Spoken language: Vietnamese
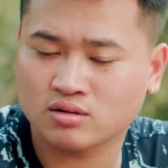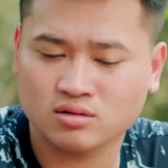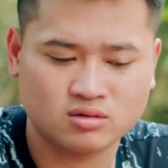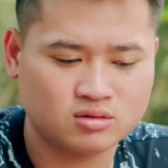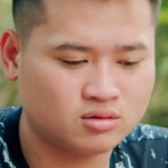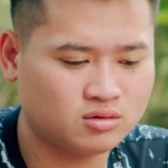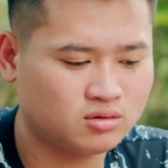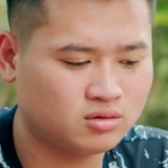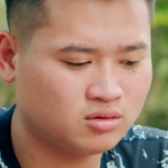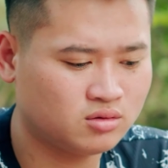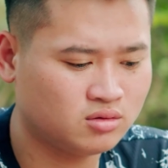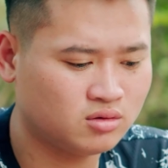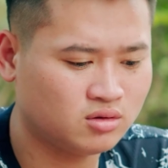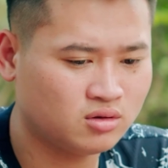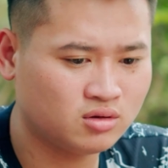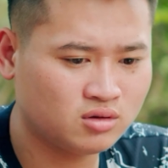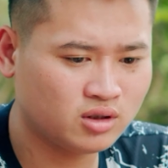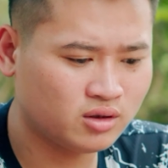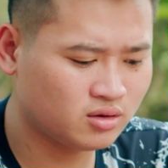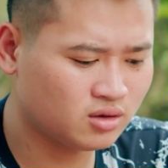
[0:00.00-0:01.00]
ừ.
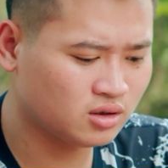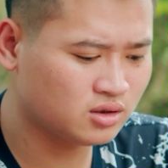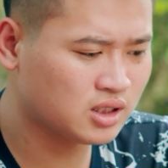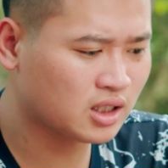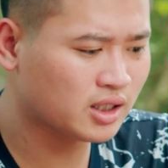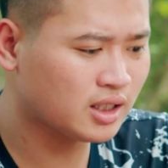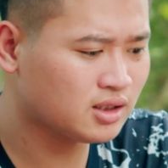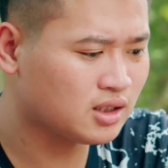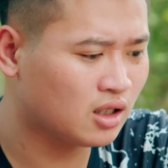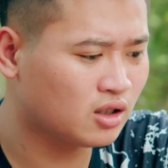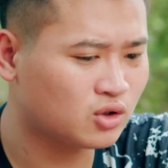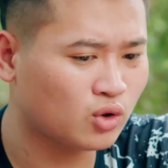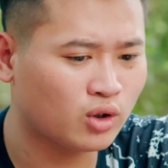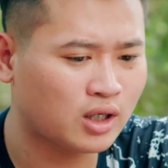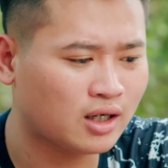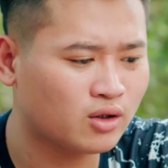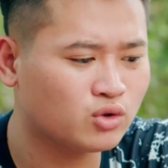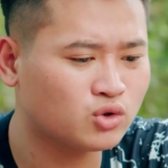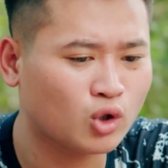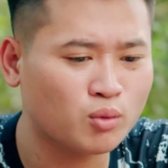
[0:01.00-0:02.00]
thế từ trước đến giờ tôi
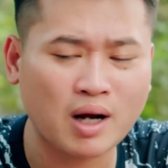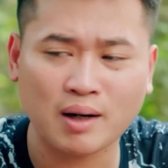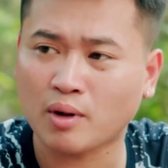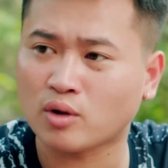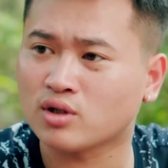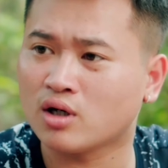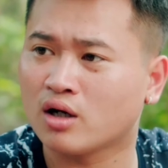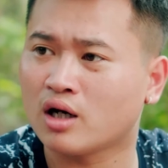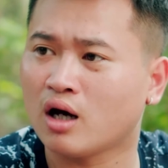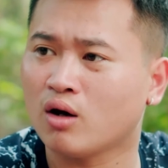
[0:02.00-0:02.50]
đã nói dối bạn bao giờ